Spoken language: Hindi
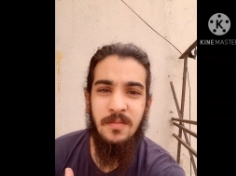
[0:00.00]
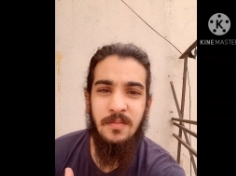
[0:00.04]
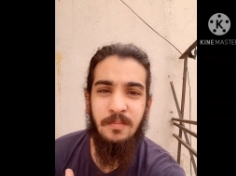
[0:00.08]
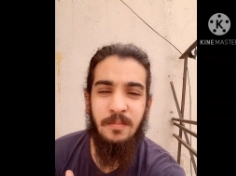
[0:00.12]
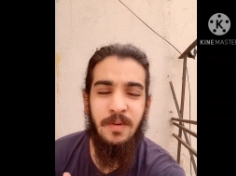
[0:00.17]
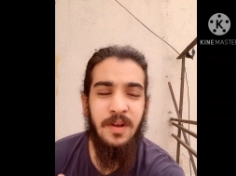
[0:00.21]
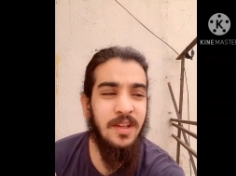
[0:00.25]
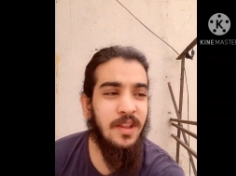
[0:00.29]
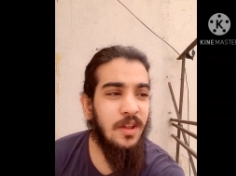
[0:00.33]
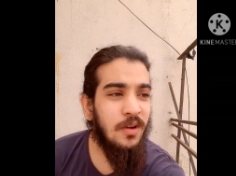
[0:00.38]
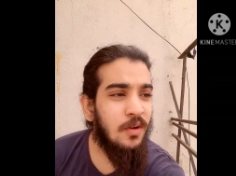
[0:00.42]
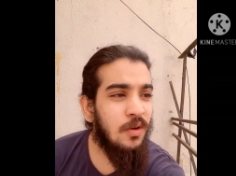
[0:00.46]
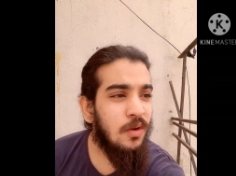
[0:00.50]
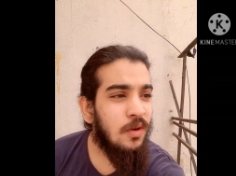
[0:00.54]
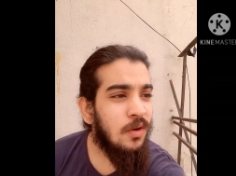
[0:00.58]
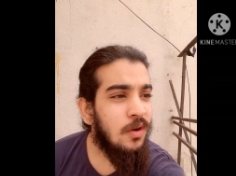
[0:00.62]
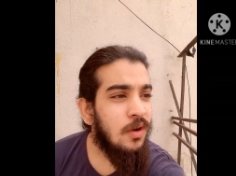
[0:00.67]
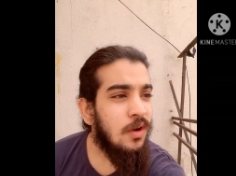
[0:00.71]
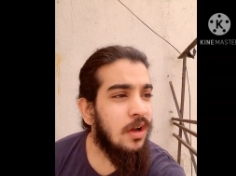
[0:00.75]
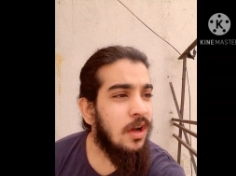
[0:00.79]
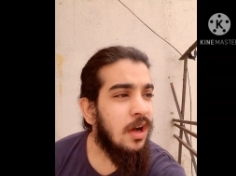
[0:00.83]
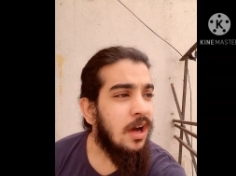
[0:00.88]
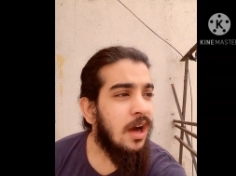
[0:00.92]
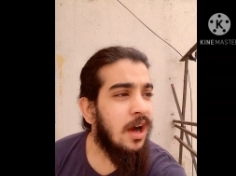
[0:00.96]
भाई देखो
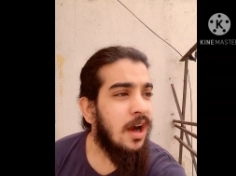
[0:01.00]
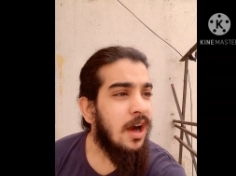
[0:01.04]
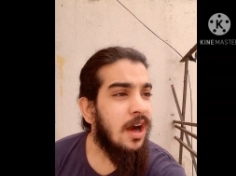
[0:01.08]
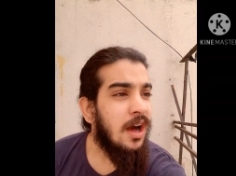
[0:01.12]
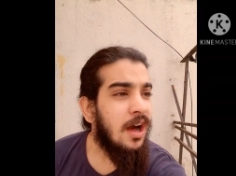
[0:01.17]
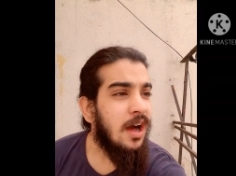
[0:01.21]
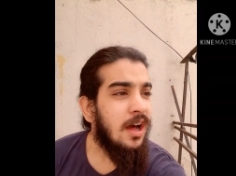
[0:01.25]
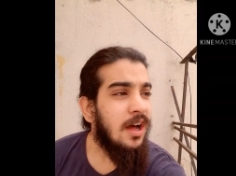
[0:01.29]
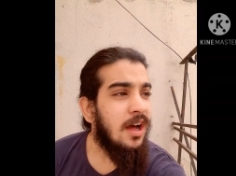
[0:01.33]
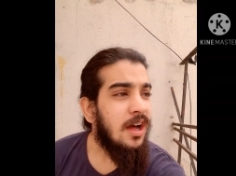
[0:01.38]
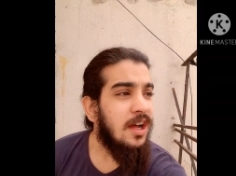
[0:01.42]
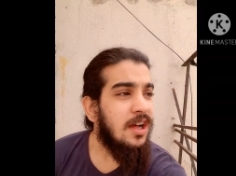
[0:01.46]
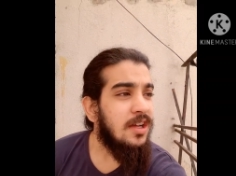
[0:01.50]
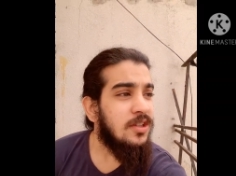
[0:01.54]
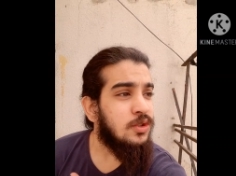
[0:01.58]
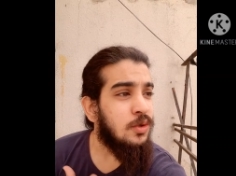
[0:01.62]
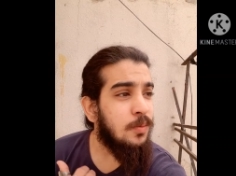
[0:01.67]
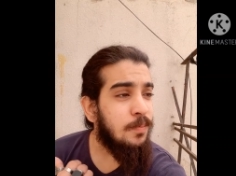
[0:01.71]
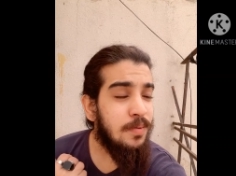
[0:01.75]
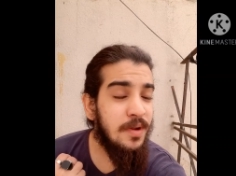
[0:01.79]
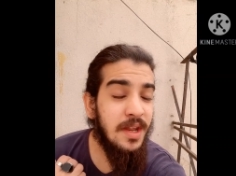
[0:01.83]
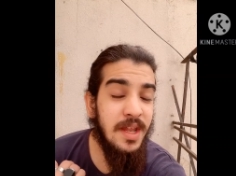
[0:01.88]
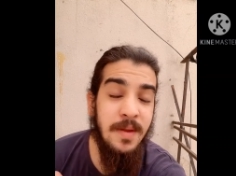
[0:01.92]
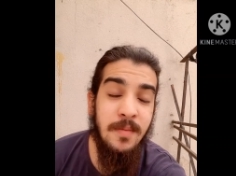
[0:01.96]

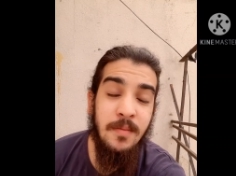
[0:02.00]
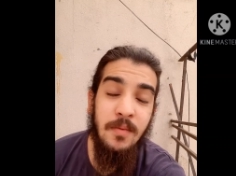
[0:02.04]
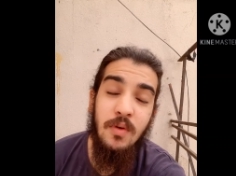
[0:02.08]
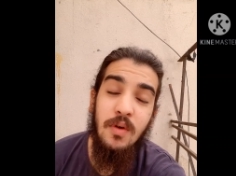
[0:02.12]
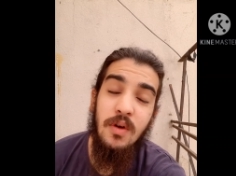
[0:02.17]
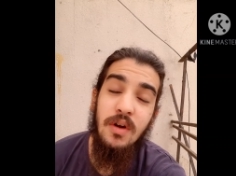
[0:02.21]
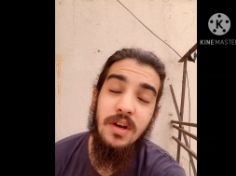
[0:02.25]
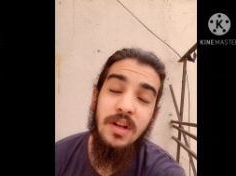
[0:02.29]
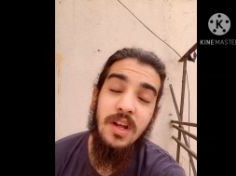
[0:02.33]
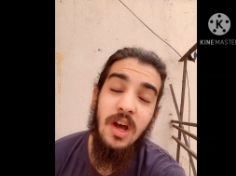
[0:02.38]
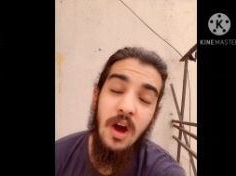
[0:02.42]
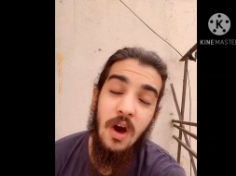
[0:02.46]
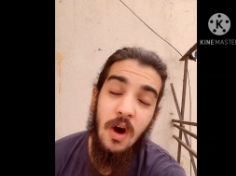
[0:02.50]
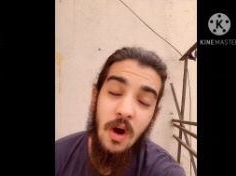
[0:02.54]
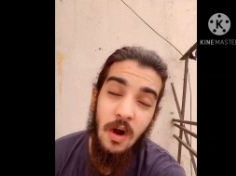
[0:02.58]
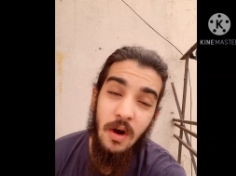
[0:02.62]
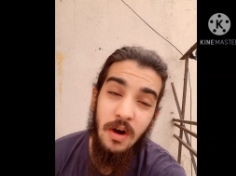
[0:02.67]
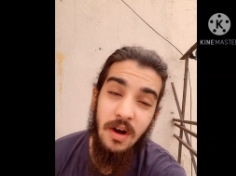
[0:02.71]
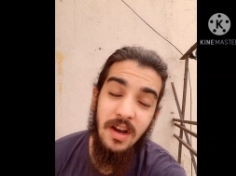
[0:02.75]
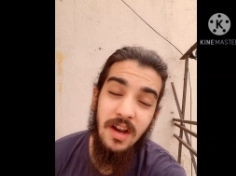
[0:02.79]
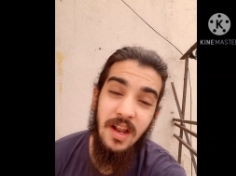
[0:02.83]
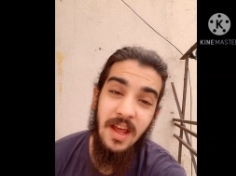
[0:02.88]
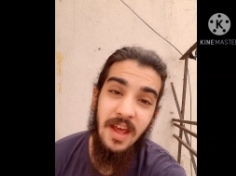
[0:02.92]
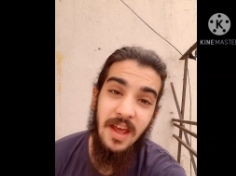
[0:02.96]
सुप्रीम कोर्ट का
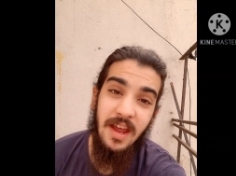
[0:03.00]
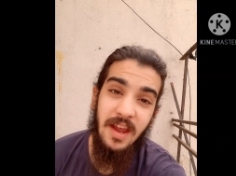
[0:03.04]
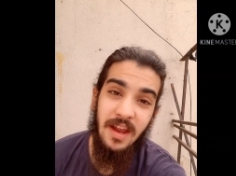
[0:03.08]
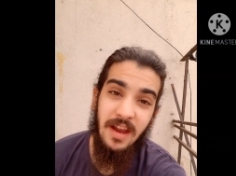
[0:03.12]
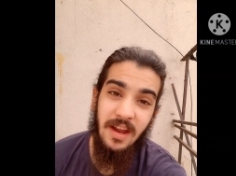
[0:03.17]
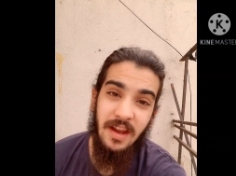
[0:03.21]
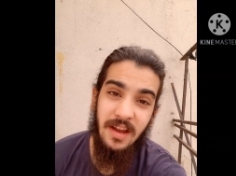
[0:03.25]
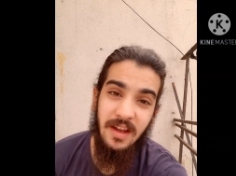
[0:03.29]
ऑर्डर है